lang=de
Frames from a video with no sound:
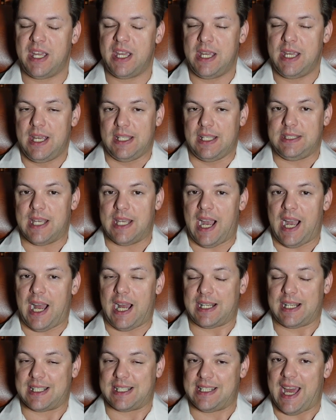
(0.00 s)
ja
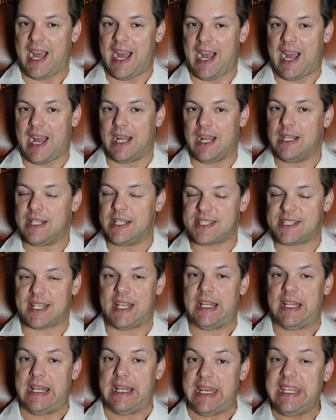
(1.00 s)
klar als
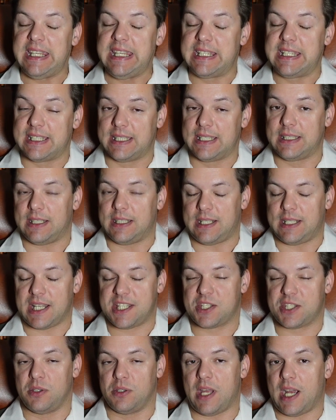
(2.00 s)
linke
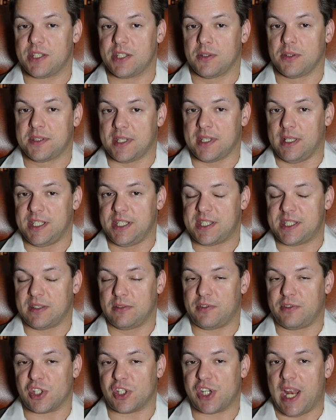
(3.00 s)
Nationalsozialisten
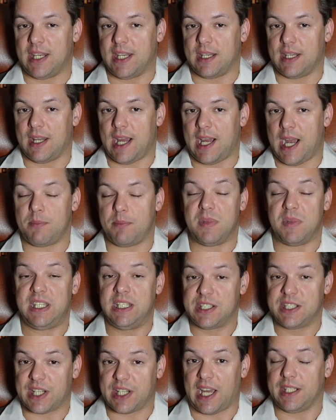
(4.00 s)
verstanden haben, in
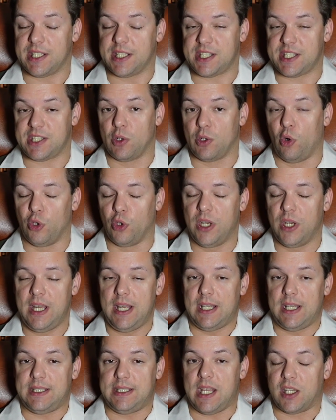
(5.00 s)
Tradition
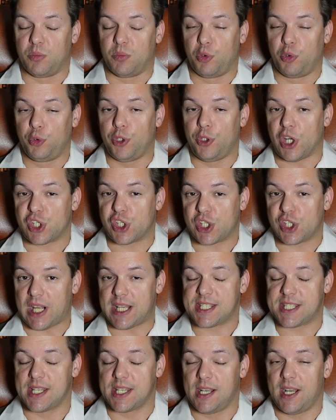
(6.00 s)
der Gebrüder
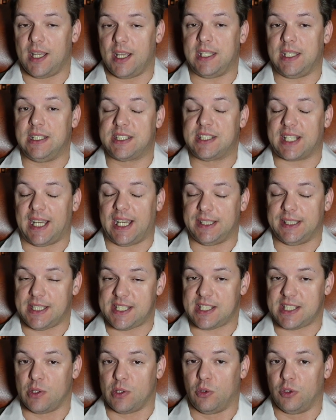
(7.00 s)
Strasser, in
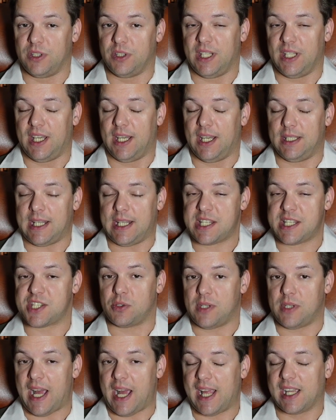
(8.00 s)
Tradition der
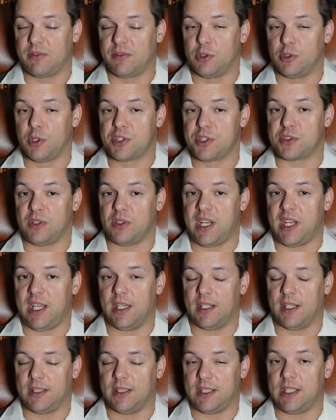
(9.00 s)

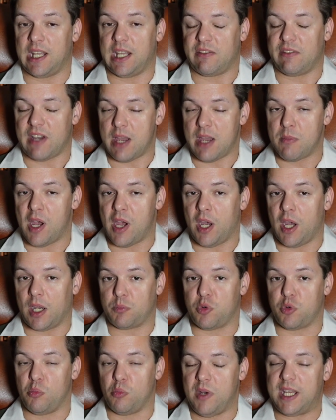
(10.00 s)
Nationalrevolutionären in der Weimarer
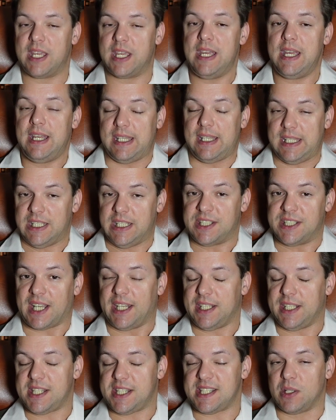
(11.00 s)
Republik, in
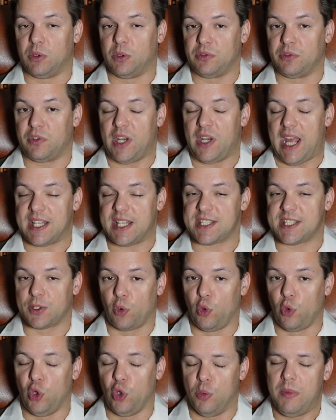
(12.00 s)
Tradition von Ernst
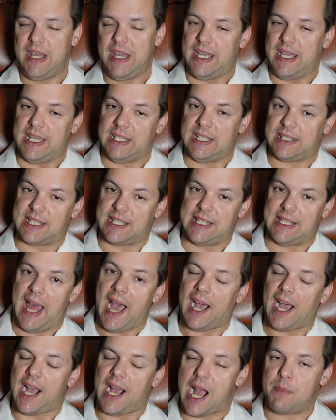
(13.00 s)
Röhm, in
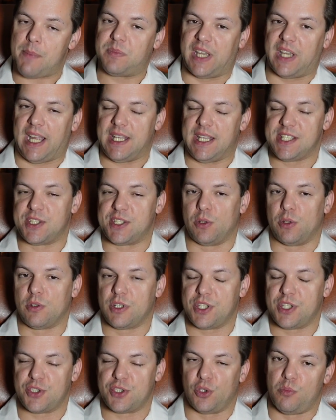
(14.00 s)
klarer Abgrenzung
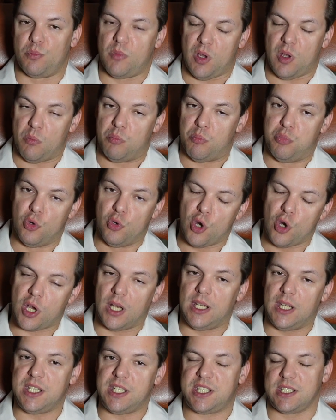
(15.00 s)
zum
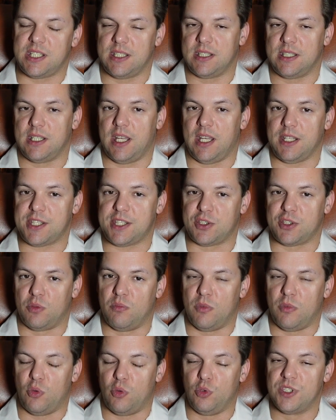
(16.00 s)
bürgerlichen, zum
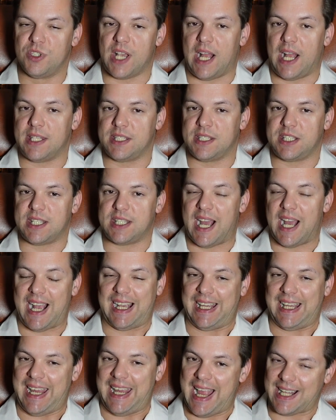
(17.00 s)
unserer Ansicht nach
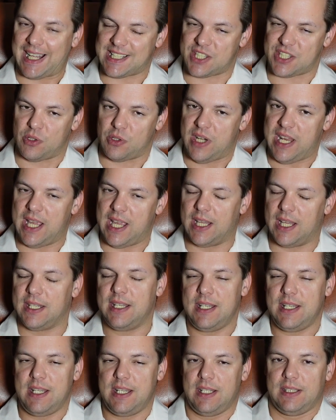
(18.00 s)
reaktionären
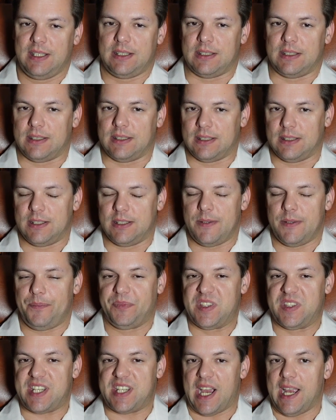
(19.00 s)
ähm,
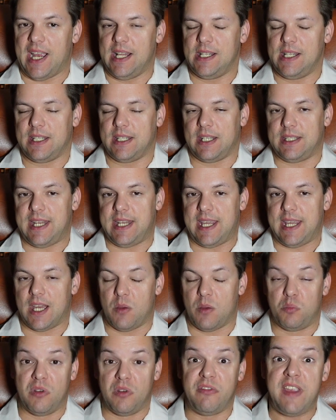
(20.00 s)
Teilen der
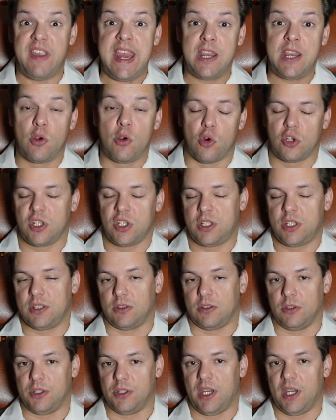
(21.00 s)
Bewegung
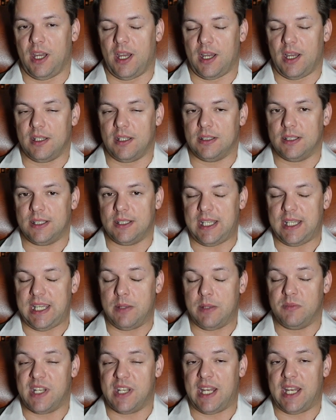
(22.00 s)
oder äh,
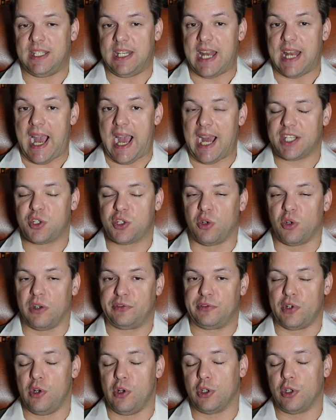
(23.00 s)
eben dann den
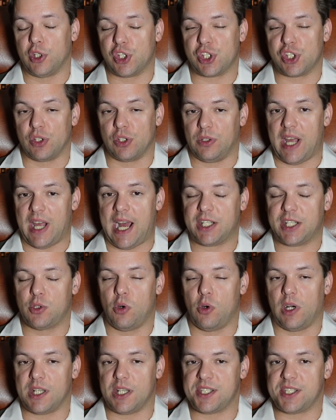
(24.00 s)
Hardcore-Völkischen und
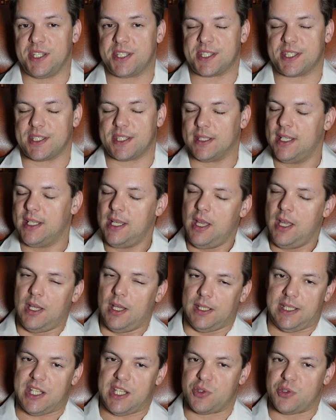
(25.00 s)
Hardcore-Rassisten,
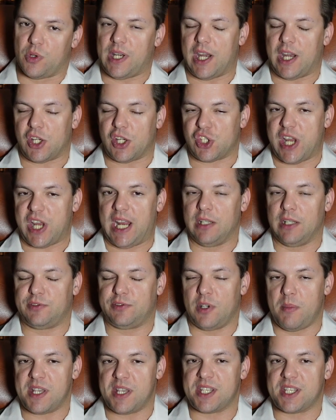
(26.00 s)
den sogenannten
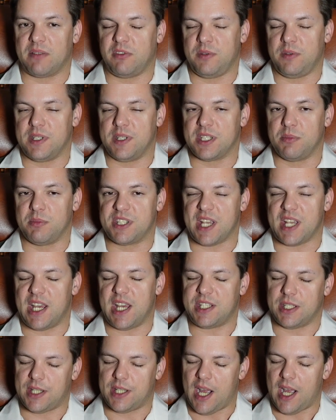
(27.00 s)
Schädelvermessern, wie wir sie
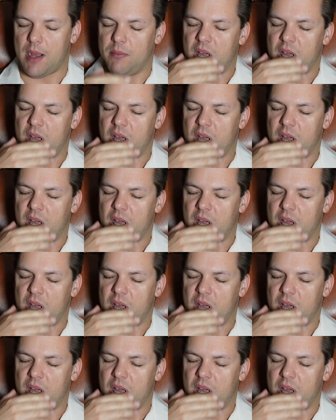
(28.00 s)
bezeichnet haben,